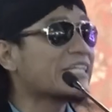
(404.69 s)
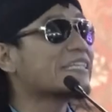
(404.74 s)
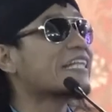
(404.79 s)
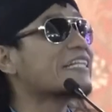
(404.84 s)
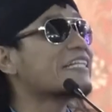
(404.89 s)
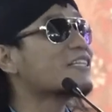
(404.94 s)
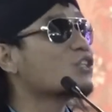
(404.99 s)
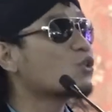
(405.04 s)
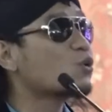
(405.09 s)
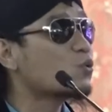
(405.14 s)

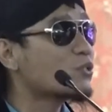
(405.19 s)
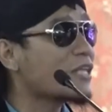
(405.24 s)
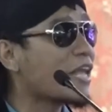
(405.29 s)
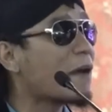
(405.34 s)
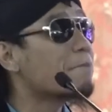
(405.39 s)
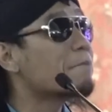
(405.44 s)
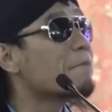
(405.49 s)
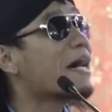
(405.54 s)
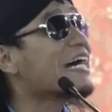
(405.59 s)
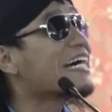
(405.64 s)

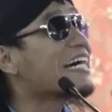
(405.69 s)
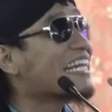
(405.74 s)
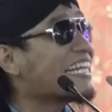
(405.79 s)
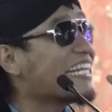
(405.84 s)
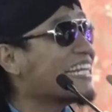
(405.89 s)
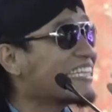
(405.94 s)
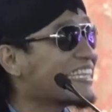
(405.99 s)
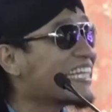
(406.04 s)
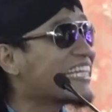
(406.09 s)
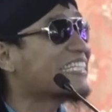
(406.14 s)
tentunya
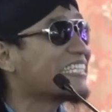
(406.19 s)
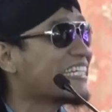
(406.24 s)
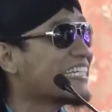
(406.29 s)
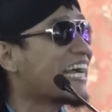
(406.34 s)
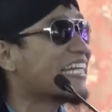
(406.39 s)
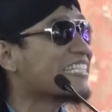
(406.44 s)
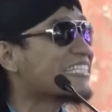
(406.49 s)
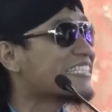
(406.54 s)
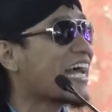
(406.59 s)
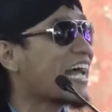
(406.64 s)
mengkritik
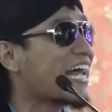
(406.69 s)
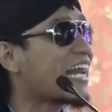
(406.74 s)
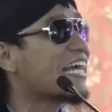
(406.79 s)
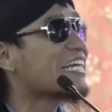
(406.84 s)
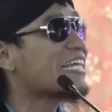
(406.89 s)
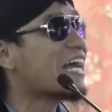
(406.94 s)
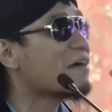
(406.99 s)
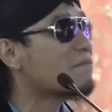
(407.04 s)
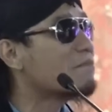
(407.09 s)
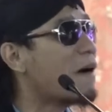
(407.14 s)
dengan
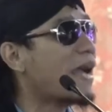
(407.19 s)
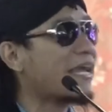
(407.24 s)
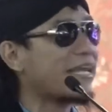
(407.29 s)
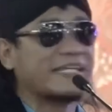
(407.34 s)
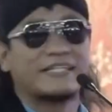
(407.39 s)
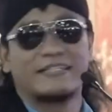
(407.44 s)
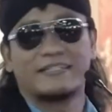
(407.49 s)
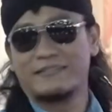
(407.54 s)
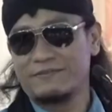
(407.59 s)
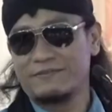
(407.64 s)
cara yang baik